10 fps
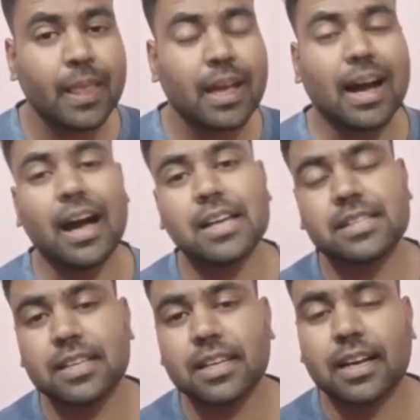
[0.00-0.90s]

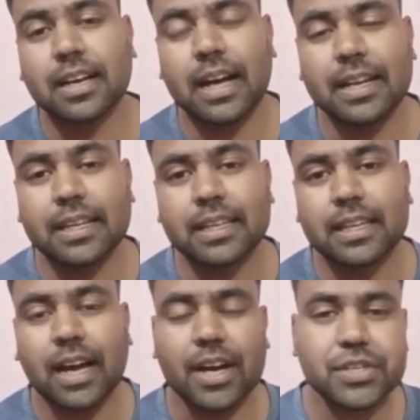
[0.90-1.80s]
आशिक गाने की
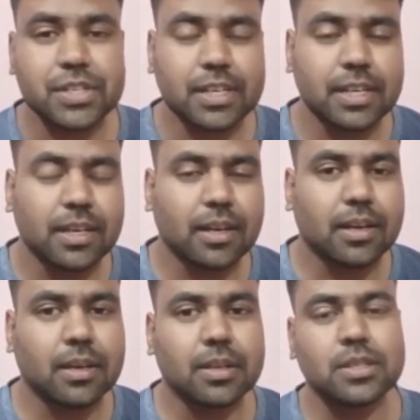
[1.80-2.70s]
आशिकी
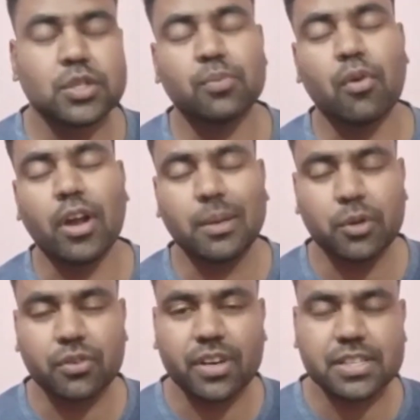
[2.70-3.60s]
जो बॉलीवुड
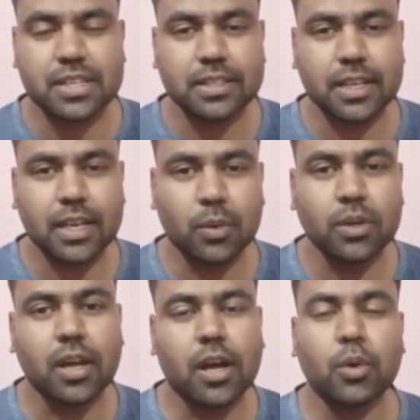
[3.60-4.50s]
वर्जन थे उन
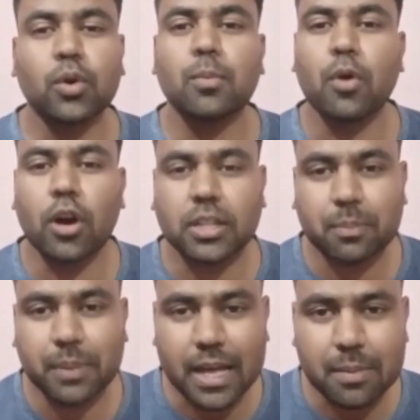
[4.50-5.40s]
गानों को बहुत
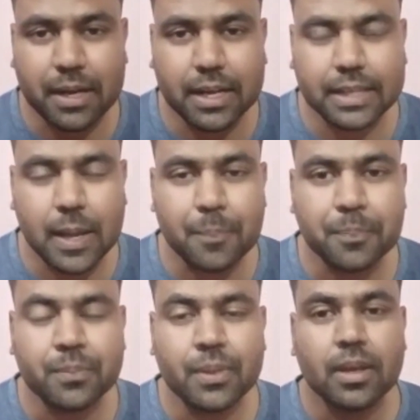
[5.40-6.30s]
प्यार मिला था
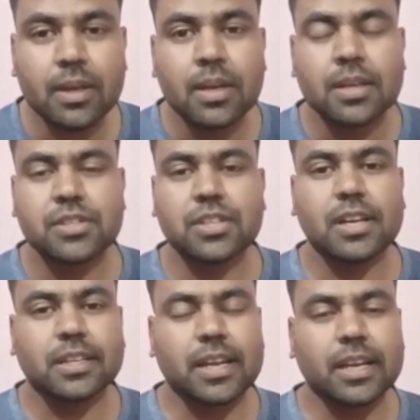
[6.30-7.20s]
सिद्धार्थ
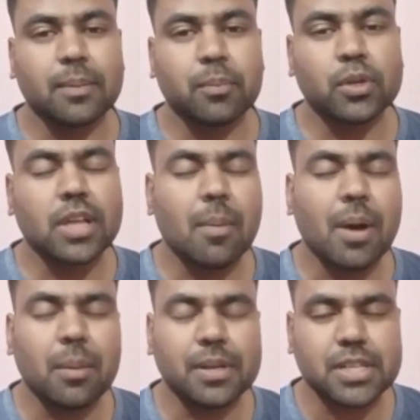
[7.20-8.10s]
राय कपूर धमाल
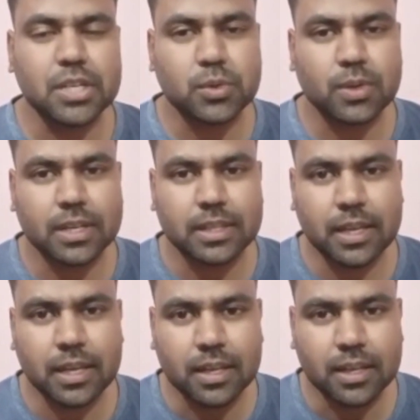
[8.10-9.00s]
मचा चुके थे
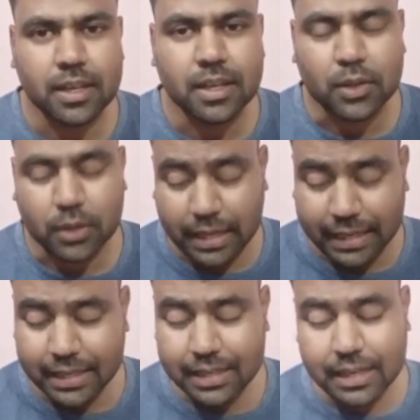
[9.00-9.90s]

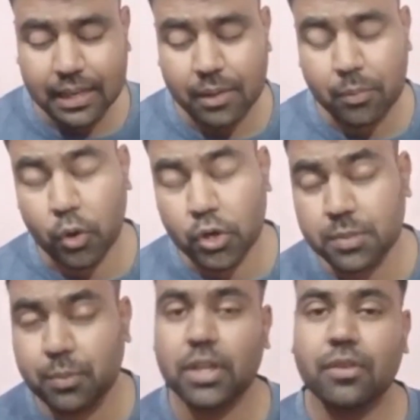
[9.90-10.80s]
लेकिन
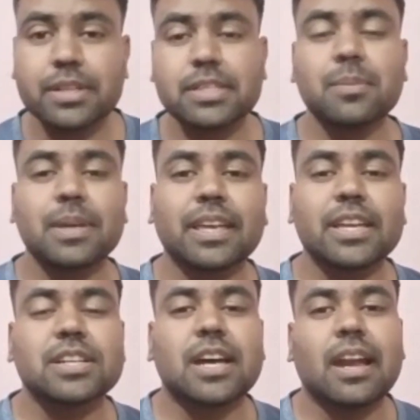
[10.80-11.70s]
भोजपुरी वर्जन में
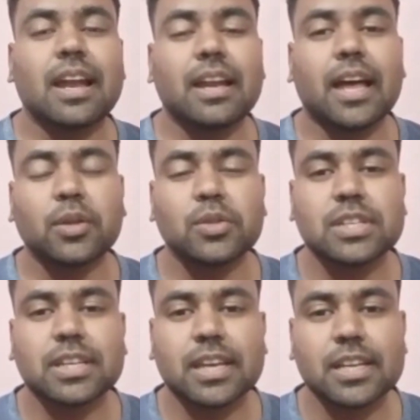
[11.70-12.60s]
खेसारी लाल यादव जी
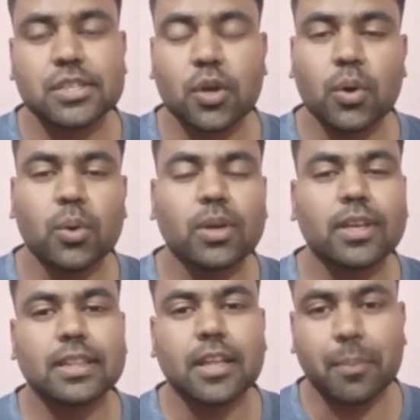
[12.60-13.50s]
के इस सॉन्ग को
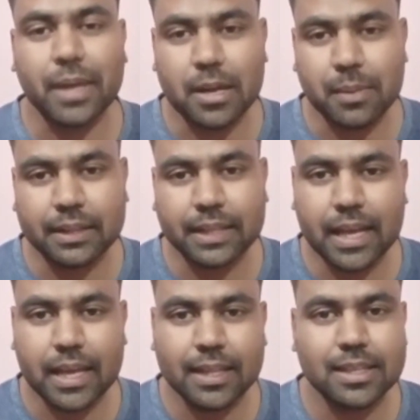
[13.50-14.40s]
कितना प्यार मिलता
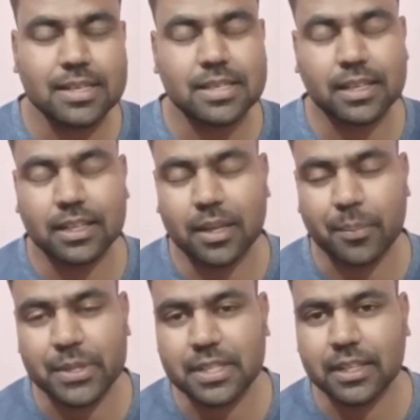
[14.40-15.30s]
है दर्शक कितना
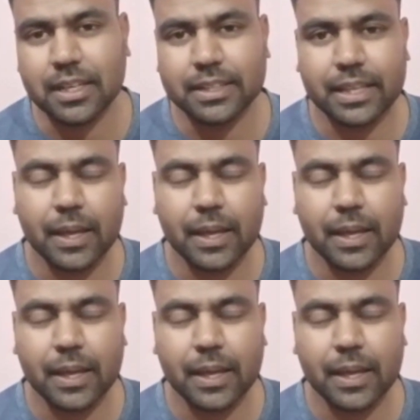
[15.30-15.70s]
पसंद करते हैं